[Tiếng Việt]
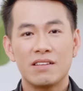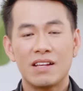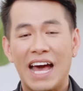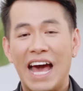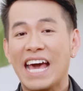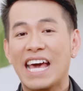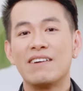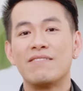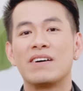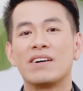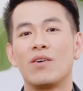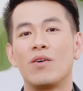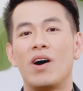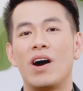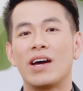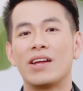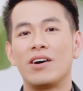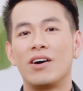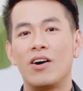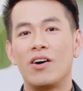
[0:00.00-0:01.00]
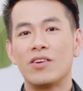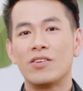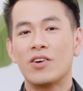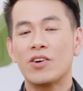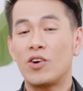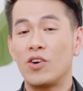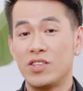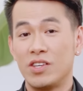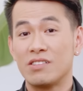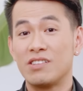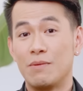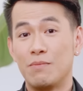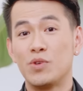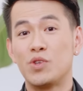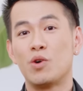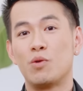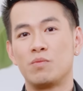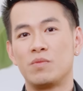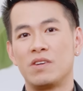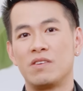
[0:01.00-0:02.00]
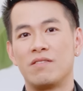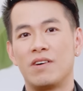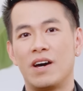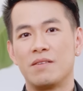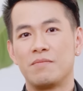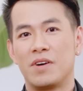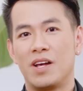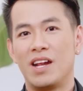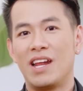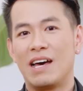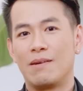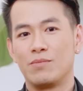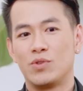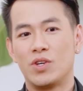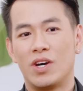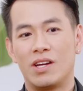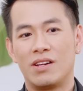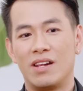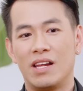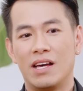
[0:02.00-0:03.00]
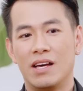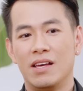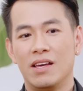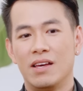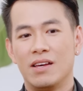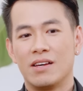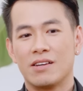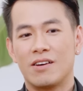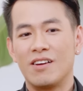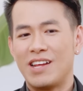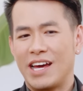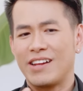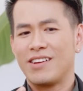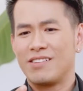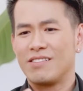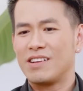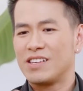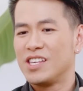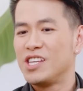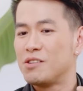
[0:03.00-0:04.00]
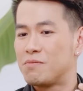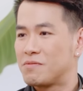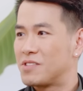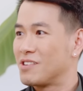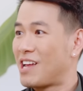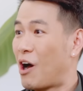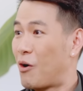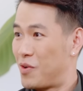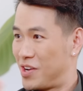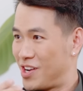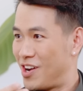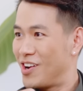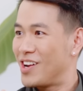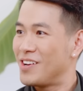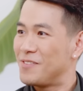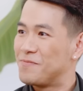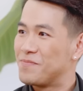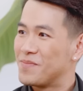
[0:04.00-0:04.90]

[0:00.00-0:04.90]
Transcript: hai cái văn hóa đó nó có những điểm chung như vậy mà nó làm cho anh là, có lẽ như từ đầu anh nói đó,